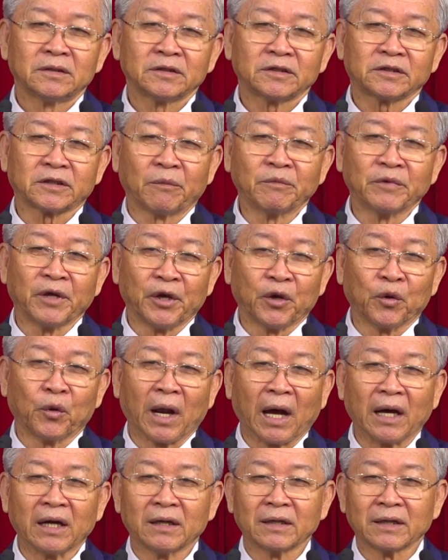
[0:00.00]
trong nhiều
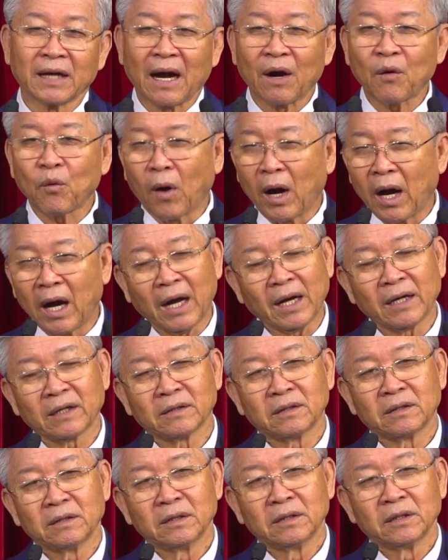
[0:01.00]
lần đã qua
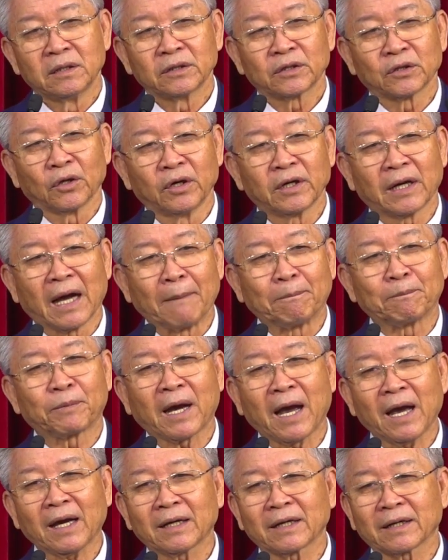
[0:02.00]
tôi gặp
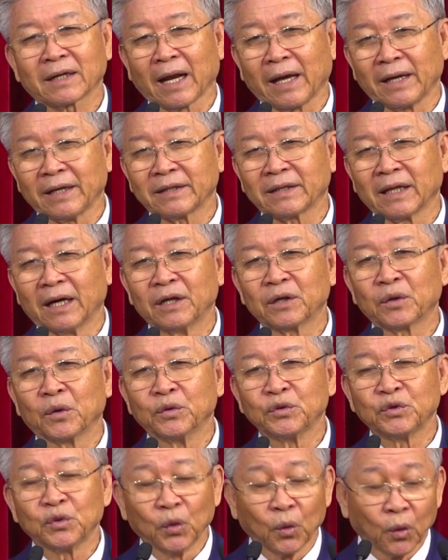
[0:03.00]
các đầy tớ của
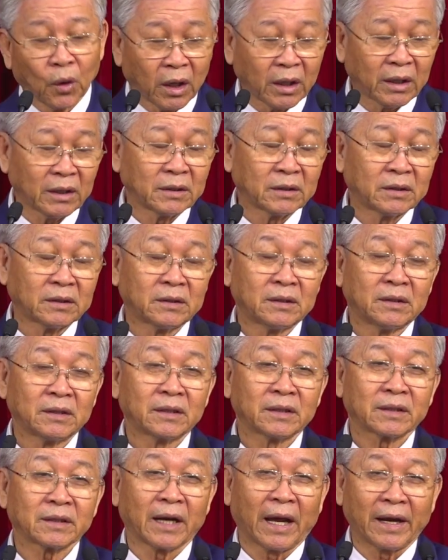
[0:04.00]
Chúa
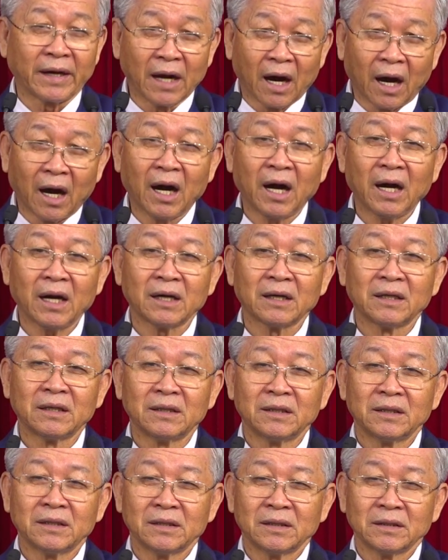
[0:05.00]
đây đó
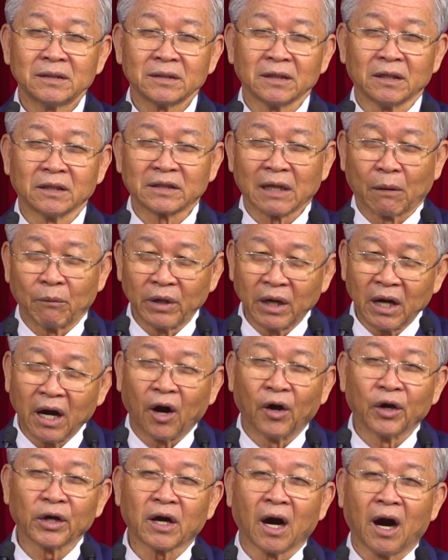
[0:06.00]
từ tổng liên
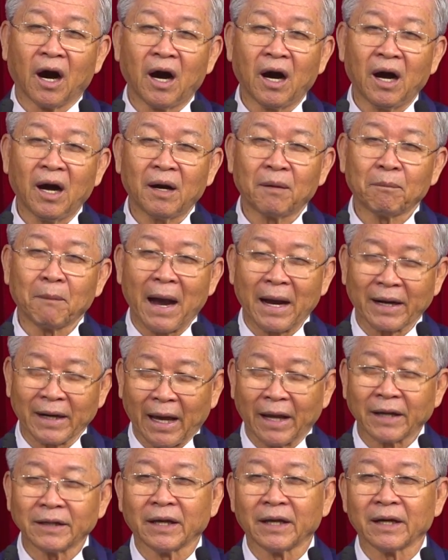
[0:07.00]
hội có ban
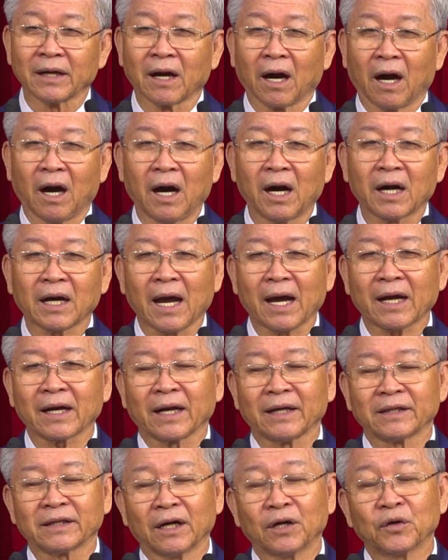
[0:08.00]
đại diện có các
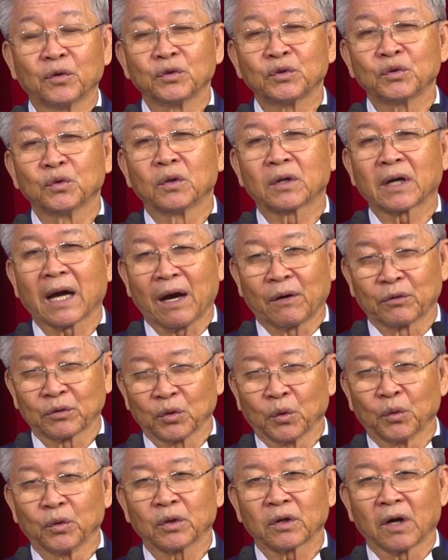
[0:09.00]
đệ tử của Chúa cao
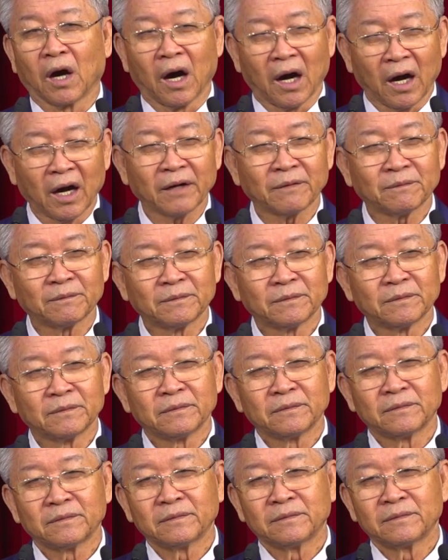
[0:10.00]
tuổi có
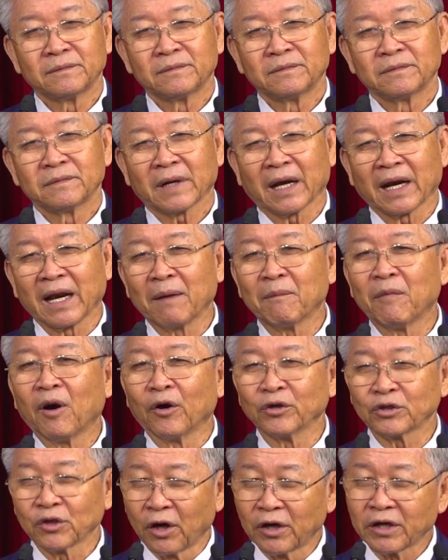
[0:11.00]
anh em
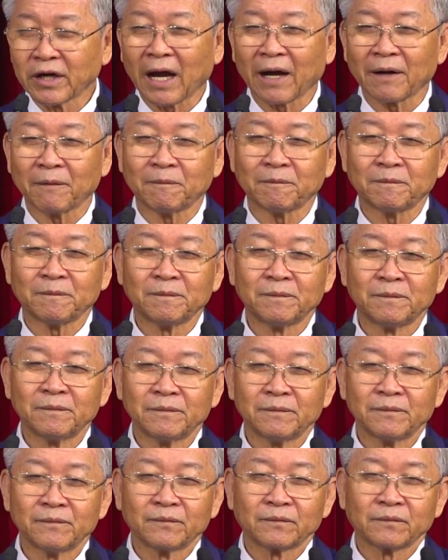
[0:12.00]
hỏi tôi rằng
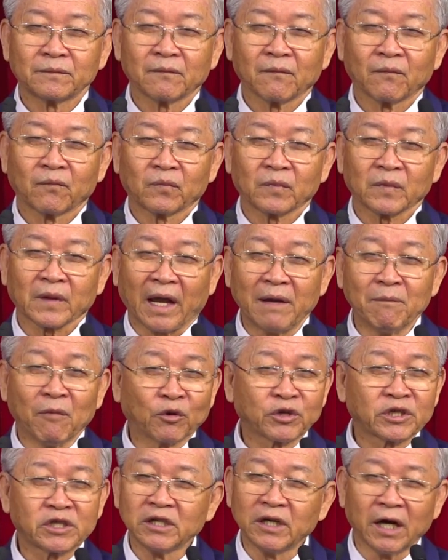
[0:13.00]
thấy
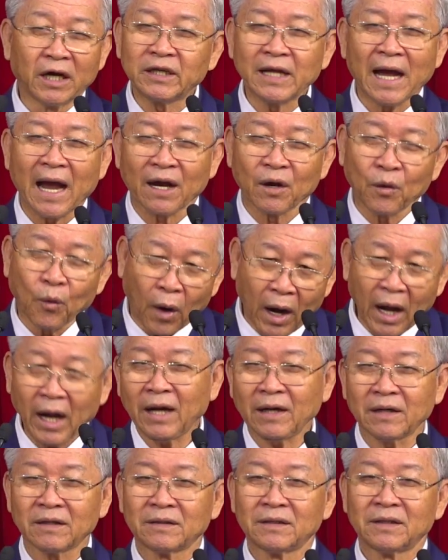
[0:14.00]
một sư ít ăn
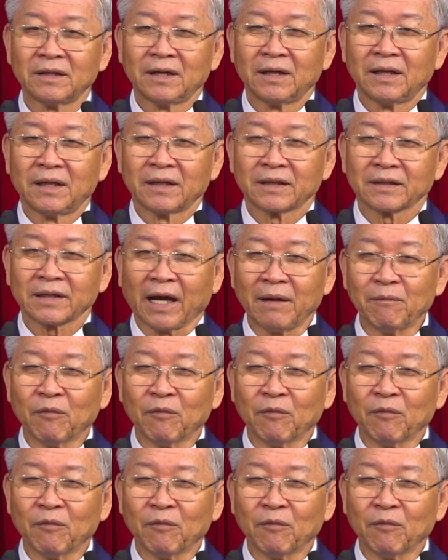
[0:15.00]
quá thấy